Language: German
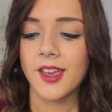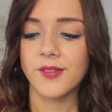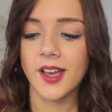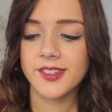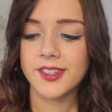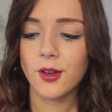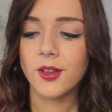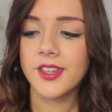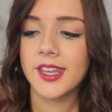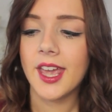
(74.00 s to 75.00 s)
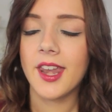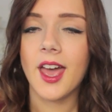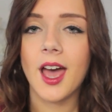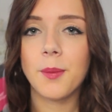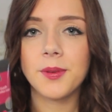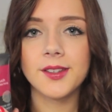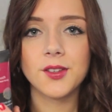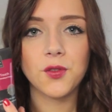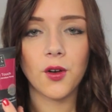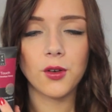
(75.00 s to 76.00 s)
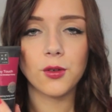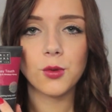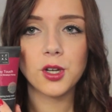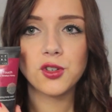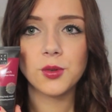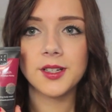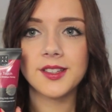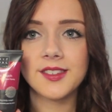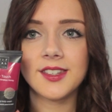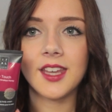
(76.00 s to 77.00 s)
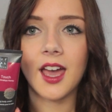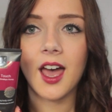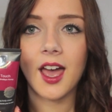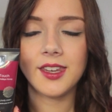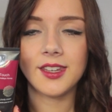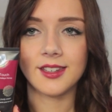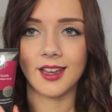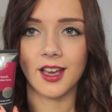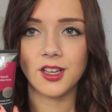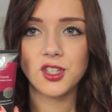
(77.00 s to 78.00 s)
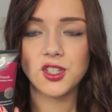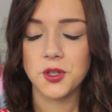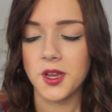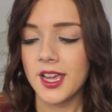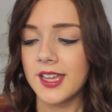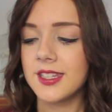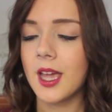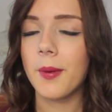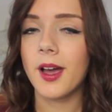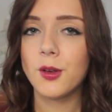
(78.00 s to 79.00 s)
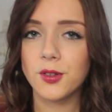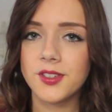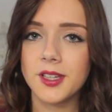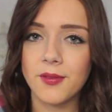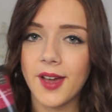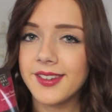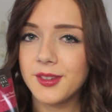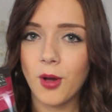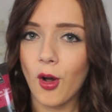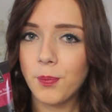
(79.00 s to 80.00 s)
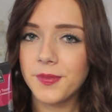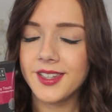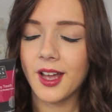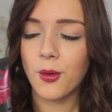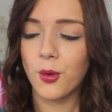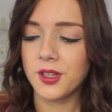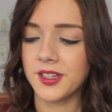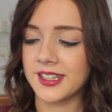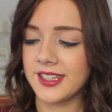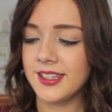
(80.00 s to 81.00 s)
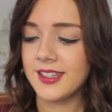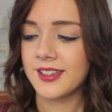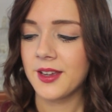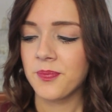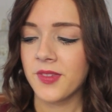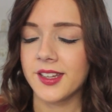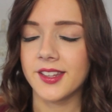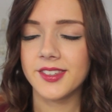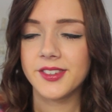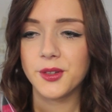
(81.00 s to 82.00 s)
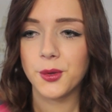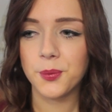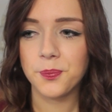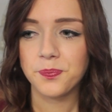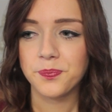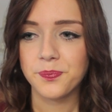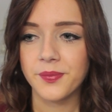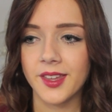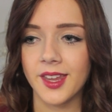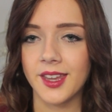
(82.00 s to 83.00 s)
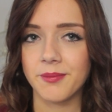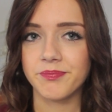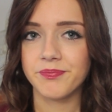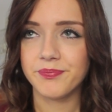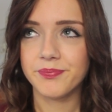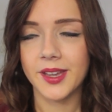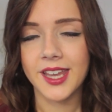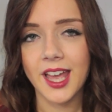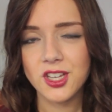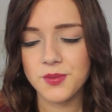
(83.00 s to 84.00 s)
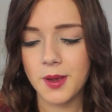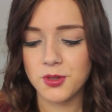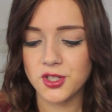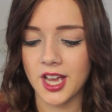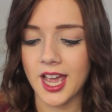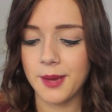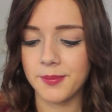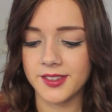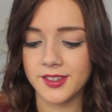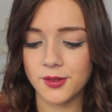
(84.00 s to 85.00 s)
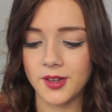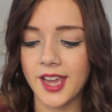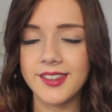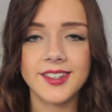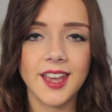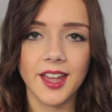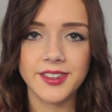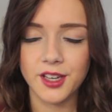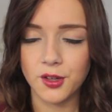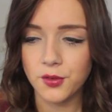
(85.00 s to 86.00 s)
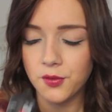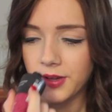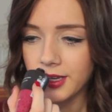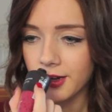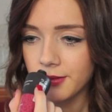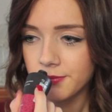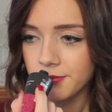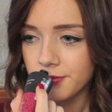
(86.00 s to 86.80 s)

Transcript: Was ich auch noch sehr gerne habe, ist von Rituals die Honey Touch. Die aber lustigerweise überhaupt nicht nach Honig riecht. Das ist so ein... Man kann schwer beschreiben. Das ist so ein einzigartiger Duft wieder.